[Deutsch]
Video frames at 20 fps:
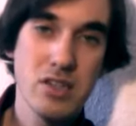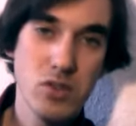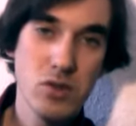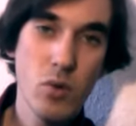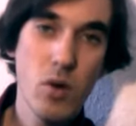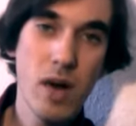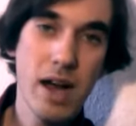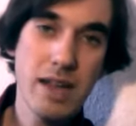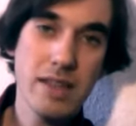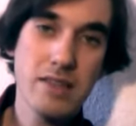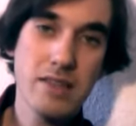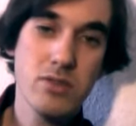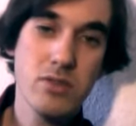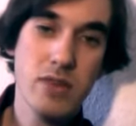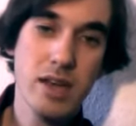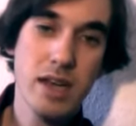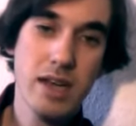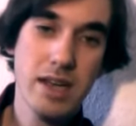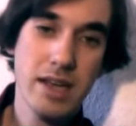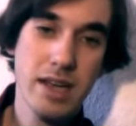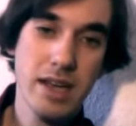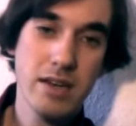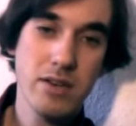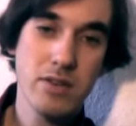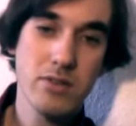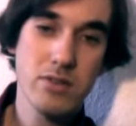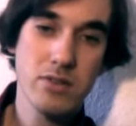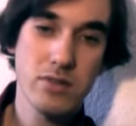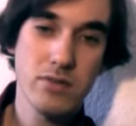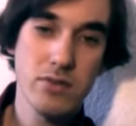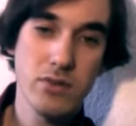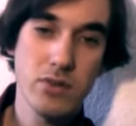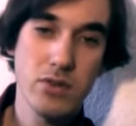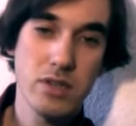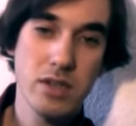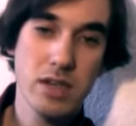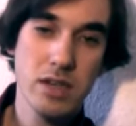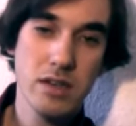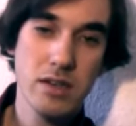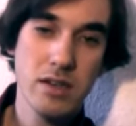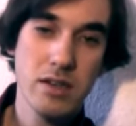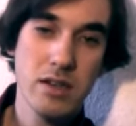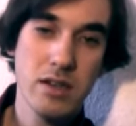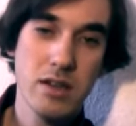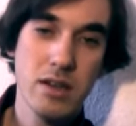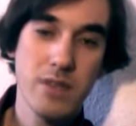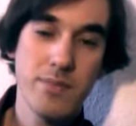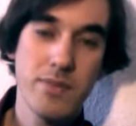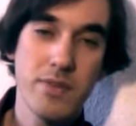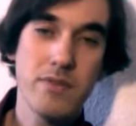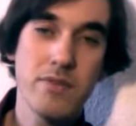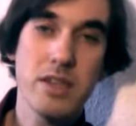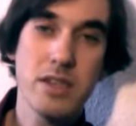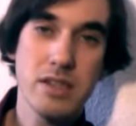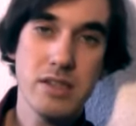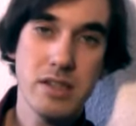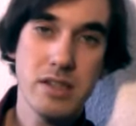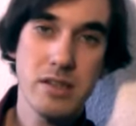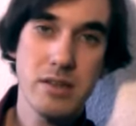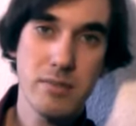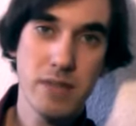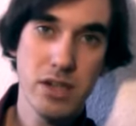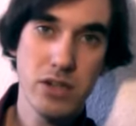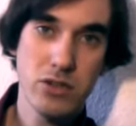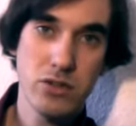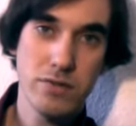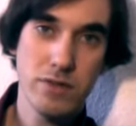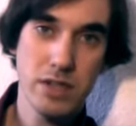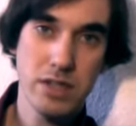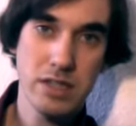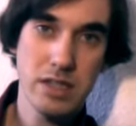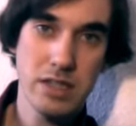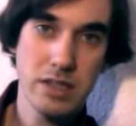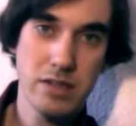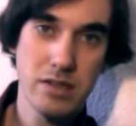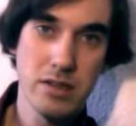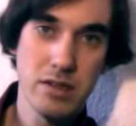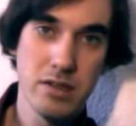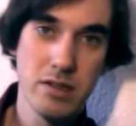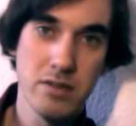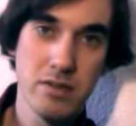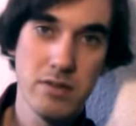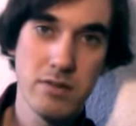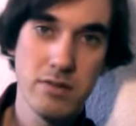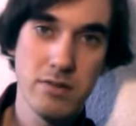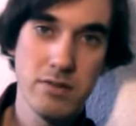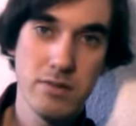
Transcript: so anzuerkennen und zu würdigen, wie es diese Menschen verdienten